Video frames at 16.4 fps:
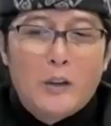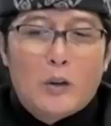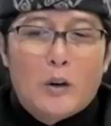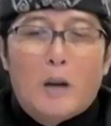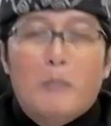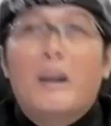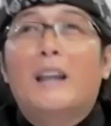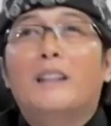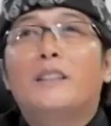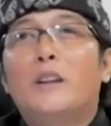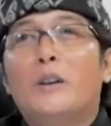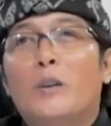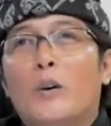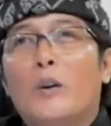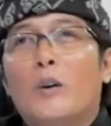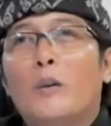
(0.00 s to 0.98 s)
Yoga
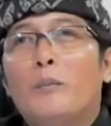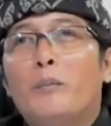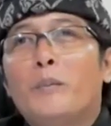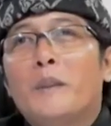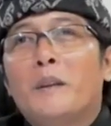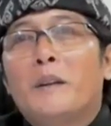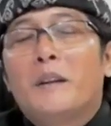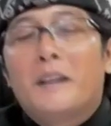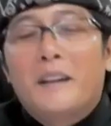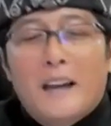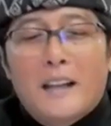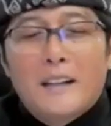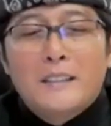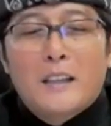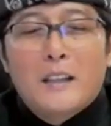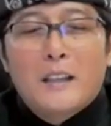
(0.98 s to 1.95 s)
Palatino
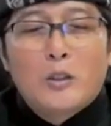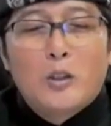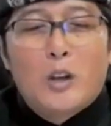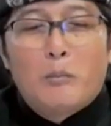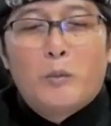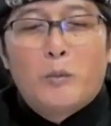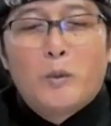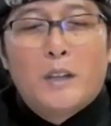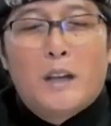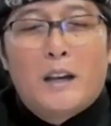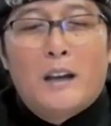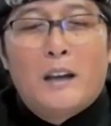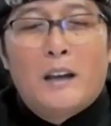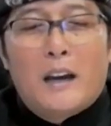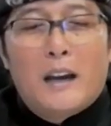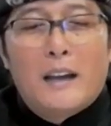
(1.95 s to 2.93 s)
dan saya juga
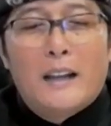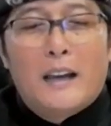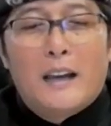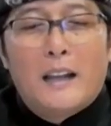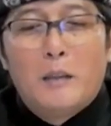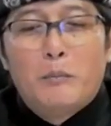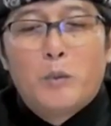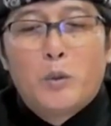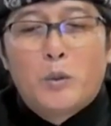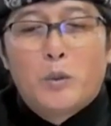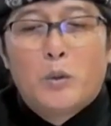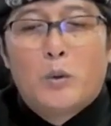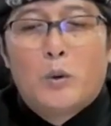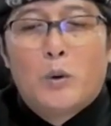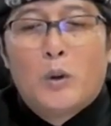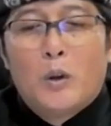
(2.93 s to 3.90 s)
punya anak
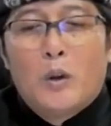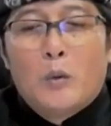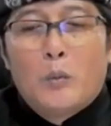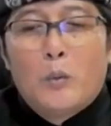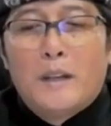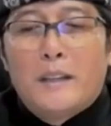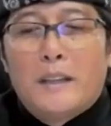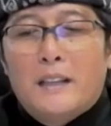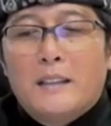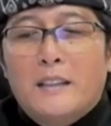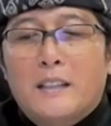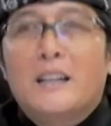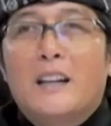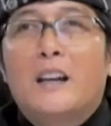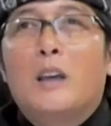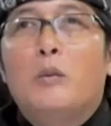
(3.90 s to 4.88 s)
Niputu Wintia
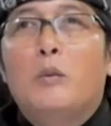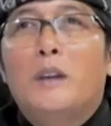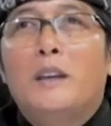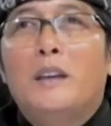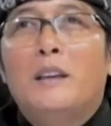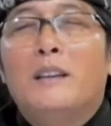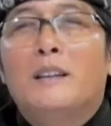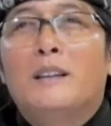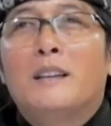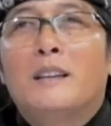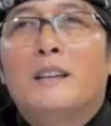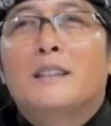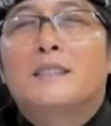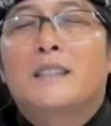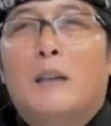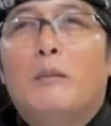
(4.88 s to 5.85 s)
Tresnadewi,
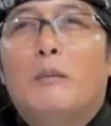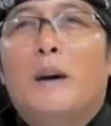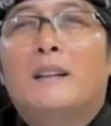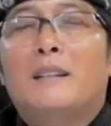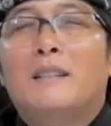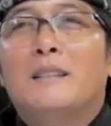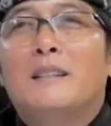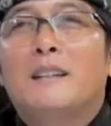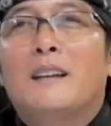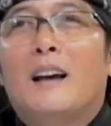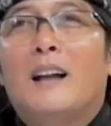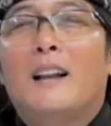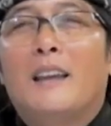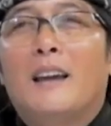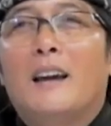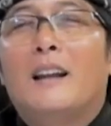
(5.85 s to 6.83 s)
Selamat
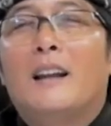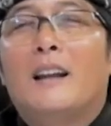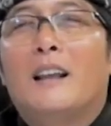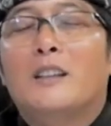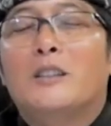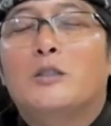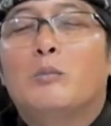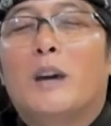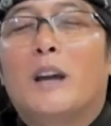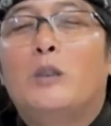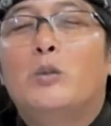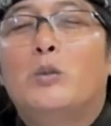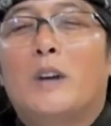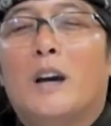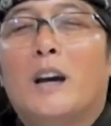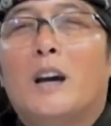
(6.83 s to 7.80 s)
kalian adalah sebagai
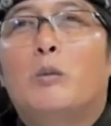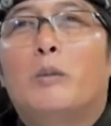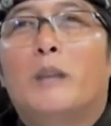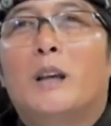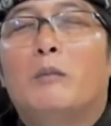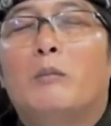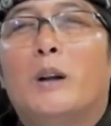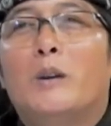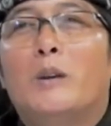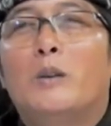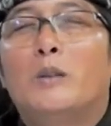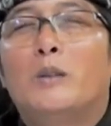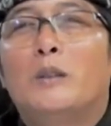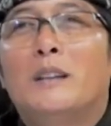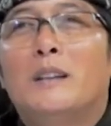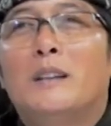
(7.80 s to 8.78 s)
duta Kabupaten
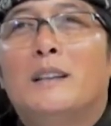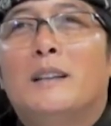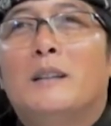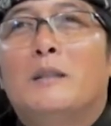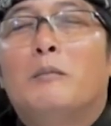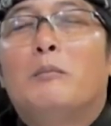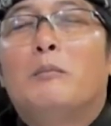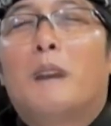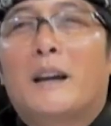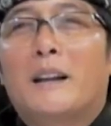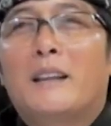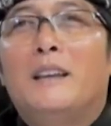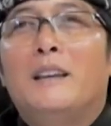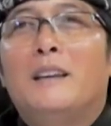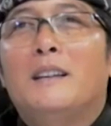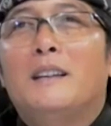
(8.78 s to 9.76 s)
Badung
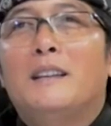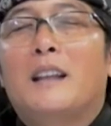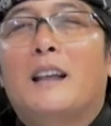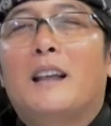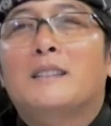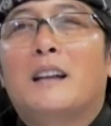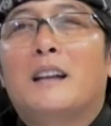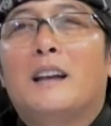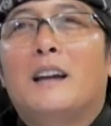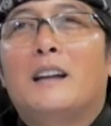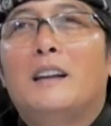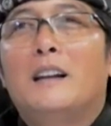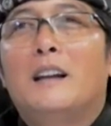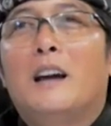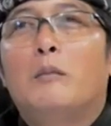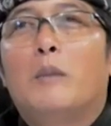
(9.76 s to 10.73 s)
Mari kita laksanakan
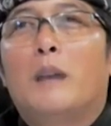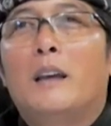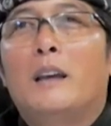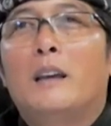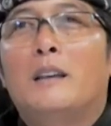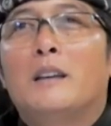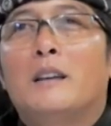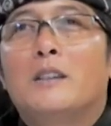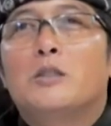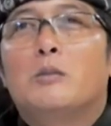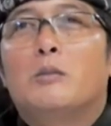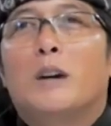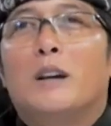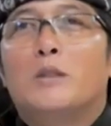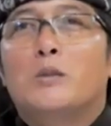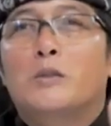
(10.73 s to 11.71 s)
ini dengan baik.
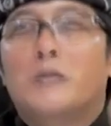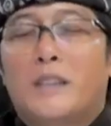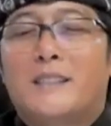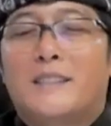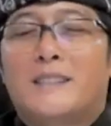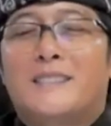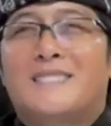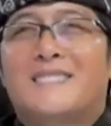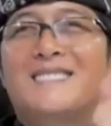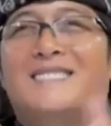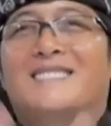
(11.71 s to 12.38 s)
Semoga sukses.